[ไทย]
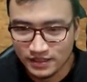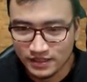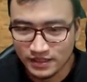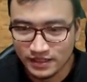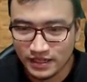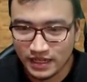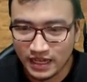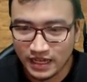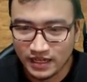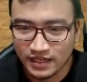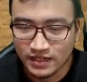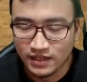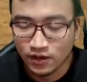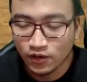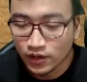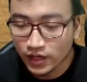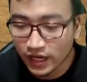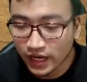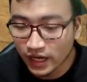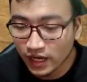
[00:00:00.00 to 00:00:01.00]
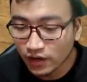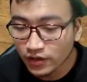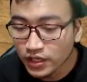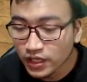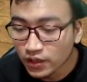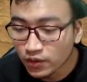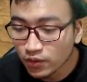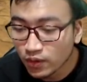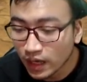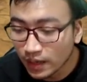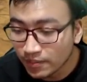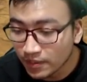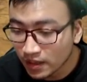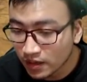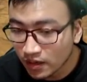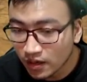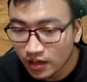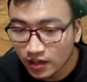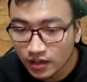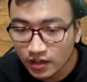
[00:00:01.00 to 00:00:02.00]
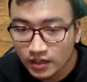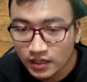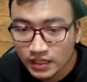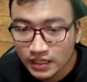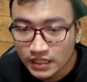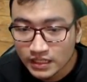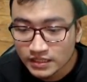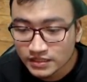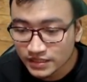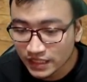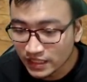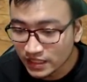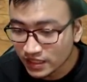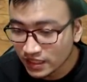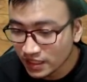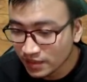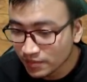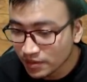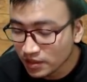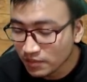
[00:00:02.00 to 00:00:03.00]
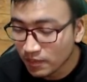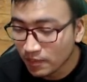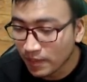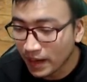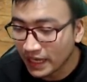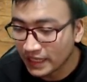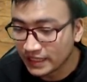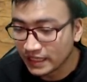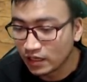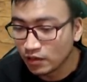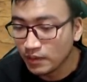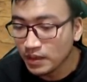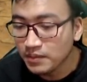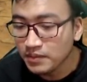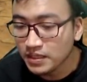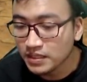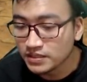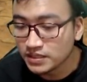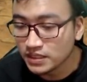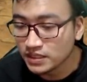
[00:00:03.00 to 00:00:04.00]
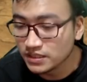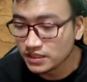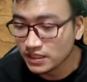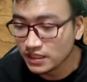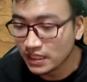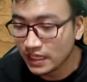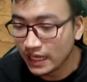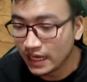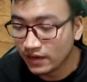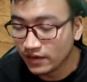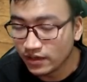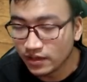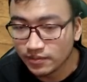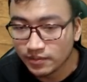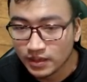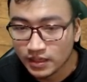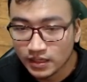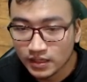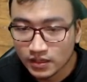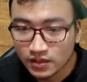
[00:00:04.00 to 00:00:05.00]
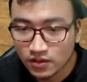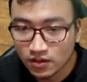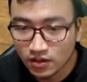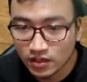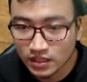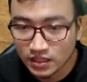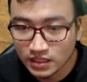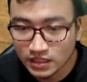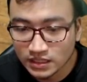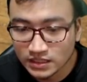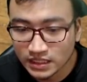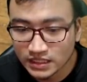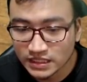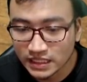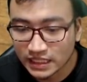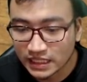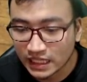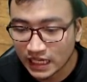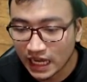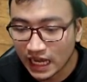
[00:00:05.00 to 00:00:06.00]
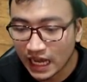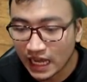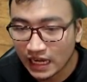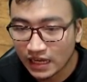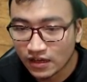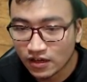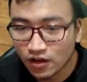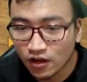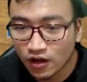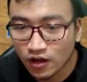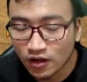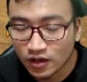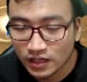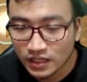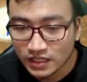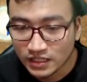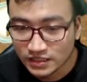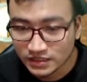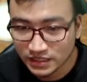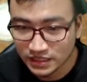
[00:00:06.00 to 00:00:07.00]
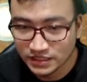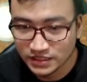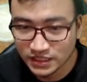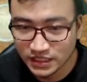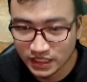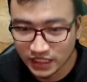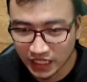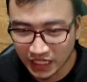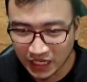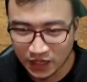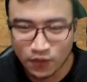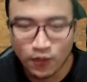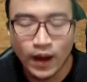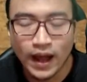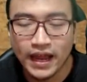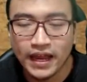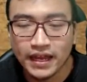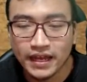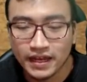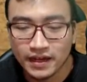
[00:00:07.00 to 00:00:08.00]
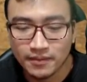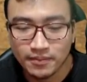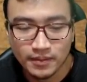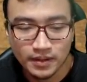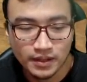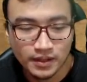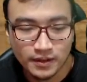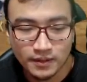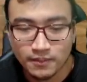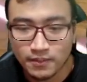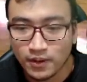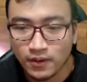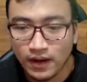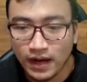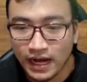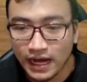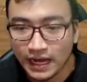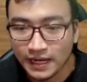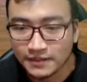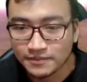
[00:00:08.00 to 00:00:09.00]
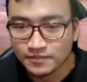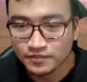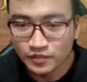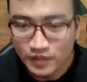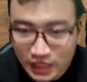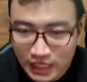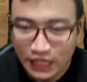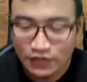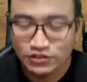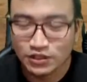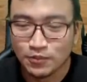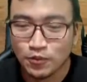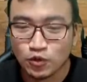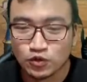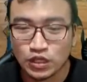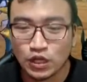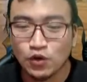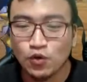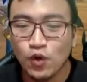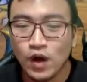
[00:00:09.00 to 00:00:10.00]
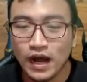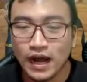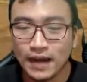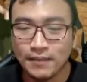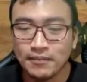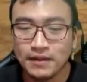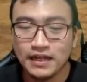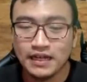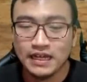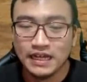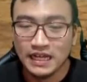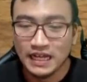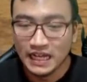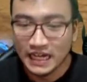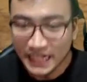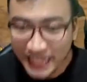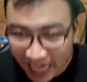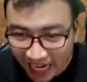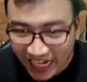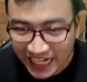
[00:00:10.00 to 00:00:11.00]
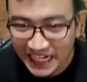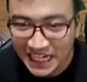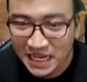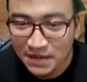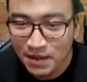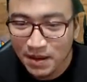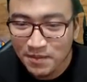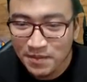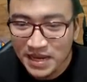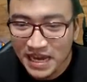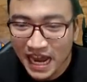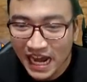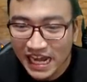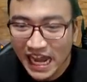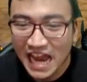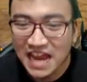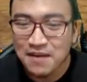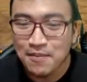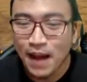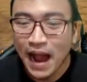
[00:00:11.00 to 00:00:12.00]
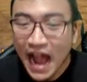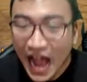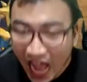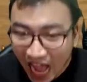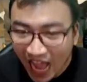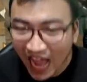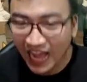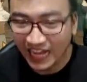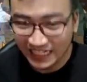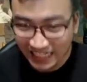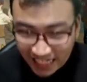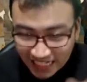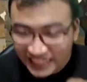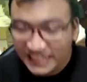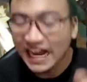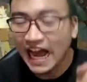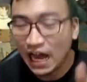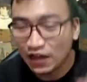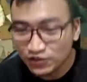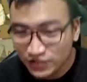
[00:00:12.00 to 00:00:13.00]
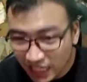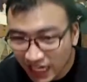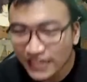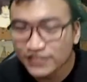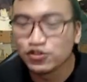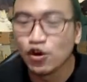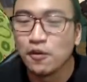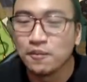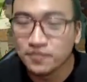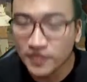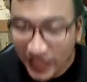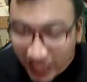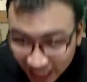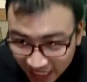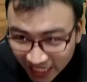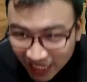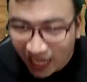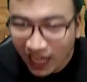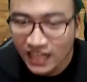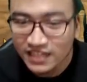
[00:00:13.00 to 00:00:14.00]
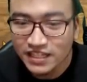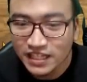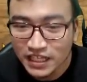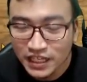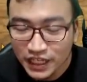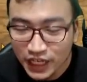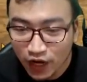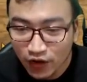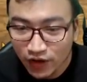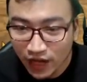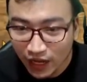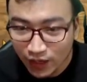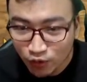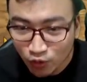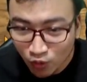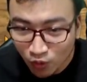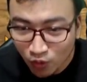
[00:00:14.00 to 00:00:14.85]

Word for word: นะโอเคเขายิวครับแล้วก็เซตทีมขึ้นใหม่แต่เราไม่มีซีซีแล้วนะ ก็คือจะจัดการแล้วก็ซีซีจริงไว้นะครับเพราะว่าเราจะบุกทะลวงครับ เด็กนี้ไม่มีอะไรมากนั่นคือฮาวเซอร์โจมตีนะทีเดียวนะดู